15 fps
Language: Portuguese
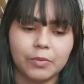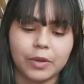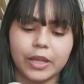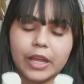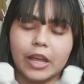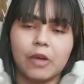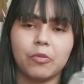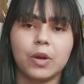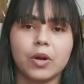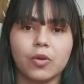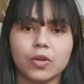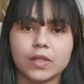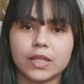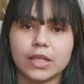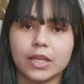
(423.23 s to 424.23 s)
Porque é uma
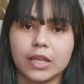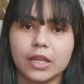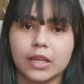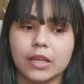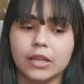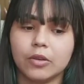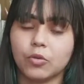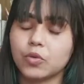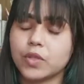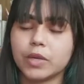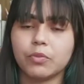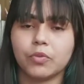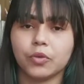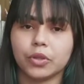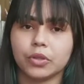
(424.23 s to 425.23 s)
coisa que
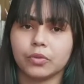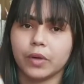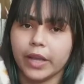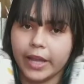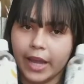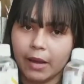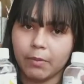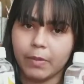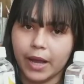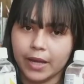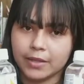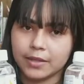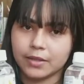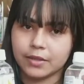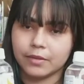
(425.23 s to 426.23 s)
usa muito, é a
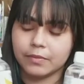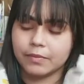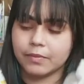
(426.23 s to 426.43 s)
base.